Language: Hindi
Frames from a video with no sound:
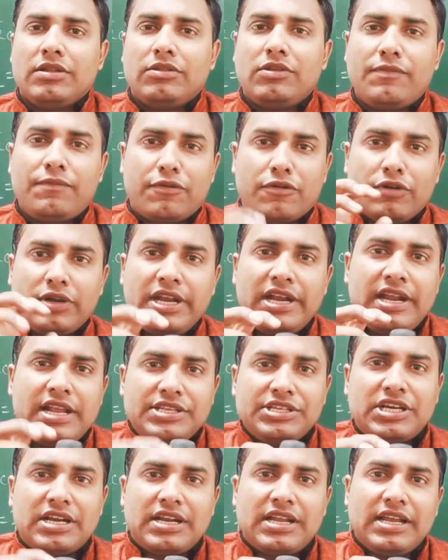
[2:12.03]
तो फोर्टी
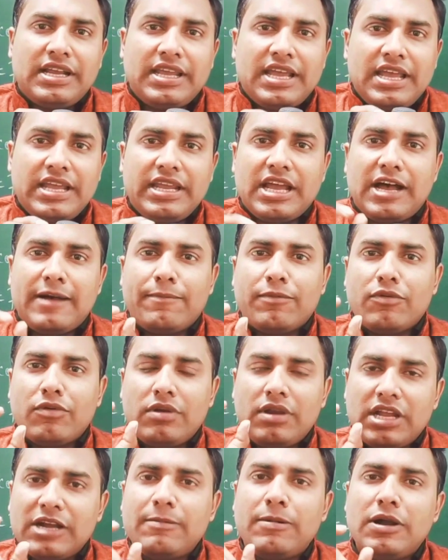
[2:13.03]
डेज करना क्या है कि
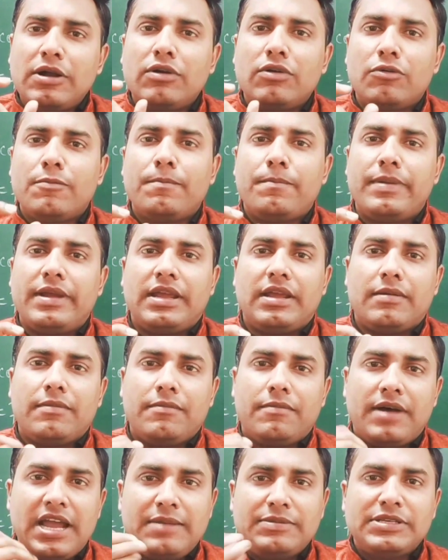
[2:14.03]
आपको लगभग रूम पे
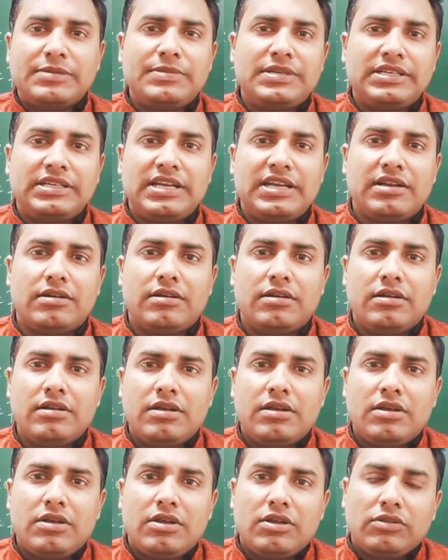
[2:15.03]
फाइव सब्जेक्ट है ना
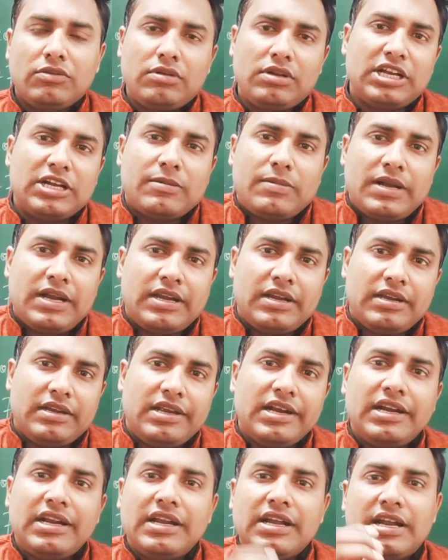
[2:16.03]
तो लगभग
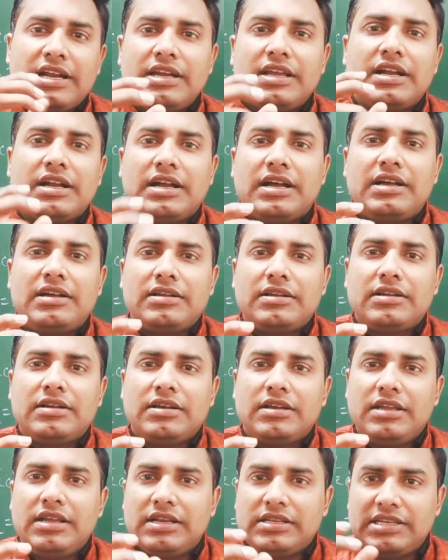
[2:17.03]
डेढ़ घंटा का
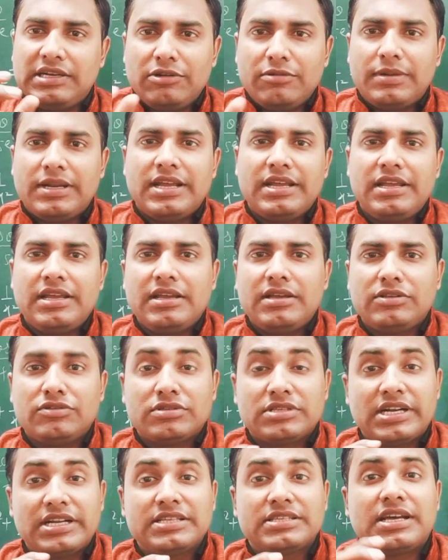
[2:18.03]
एक शेड्यूल बनाइए
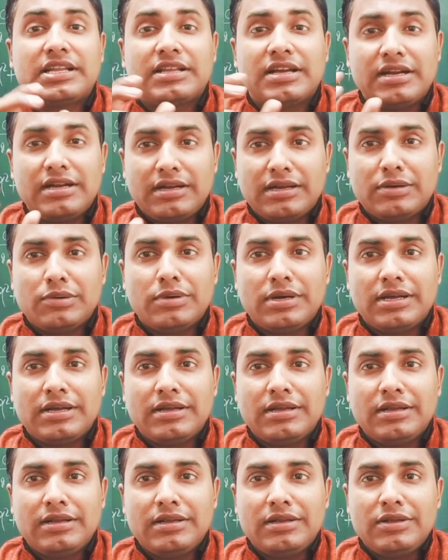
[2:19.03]
जो साढ़े सात घंटा होगा
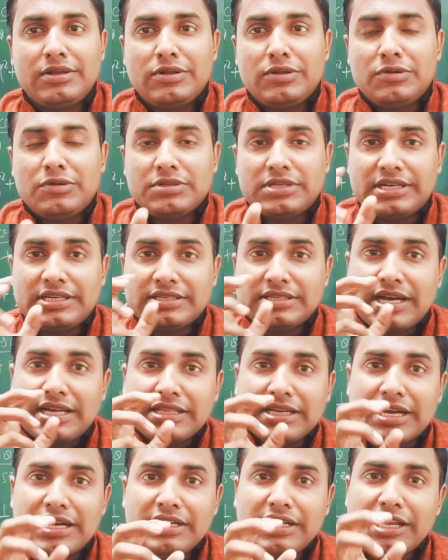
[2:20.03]
साढ़े
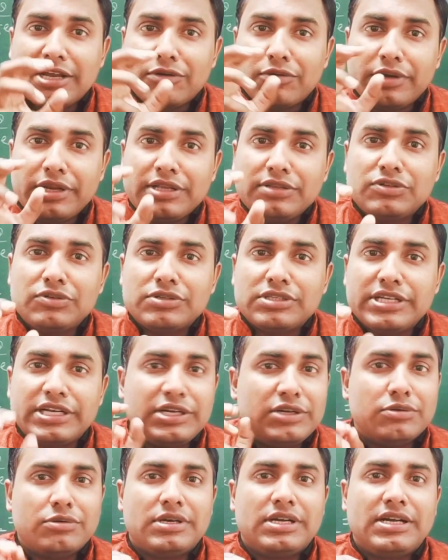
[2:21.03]
सात घंटे का रूटीन जो
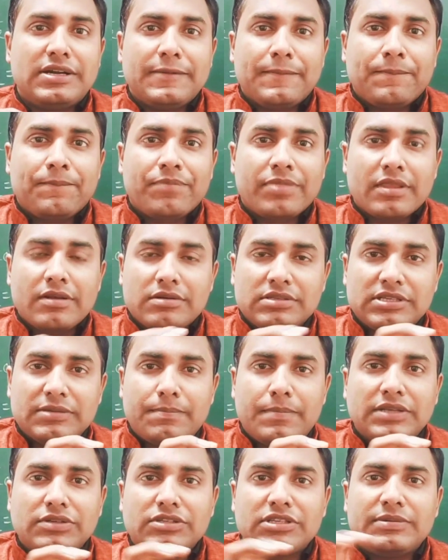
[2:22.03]
सेट होगा उसे
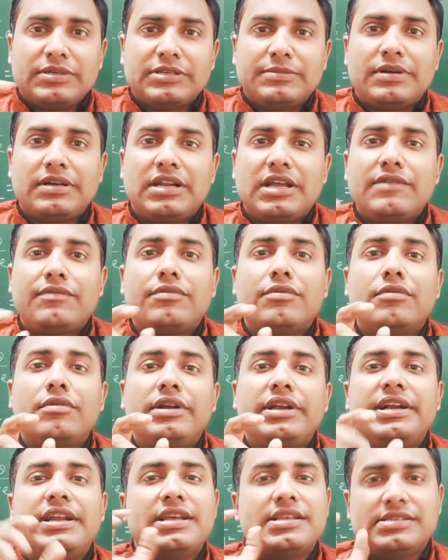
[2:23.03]
पाँचों सब्जेक्ट पढ़ना है
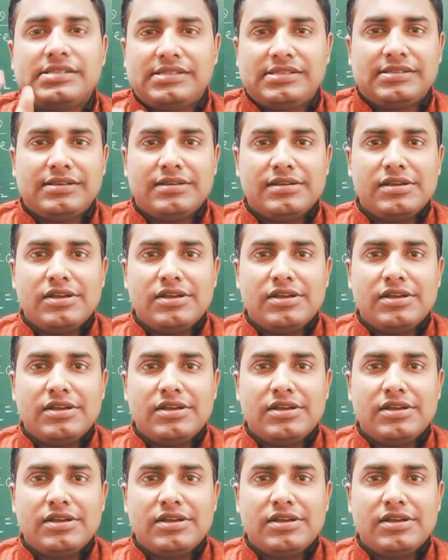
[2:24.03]
फोर्टी डेज़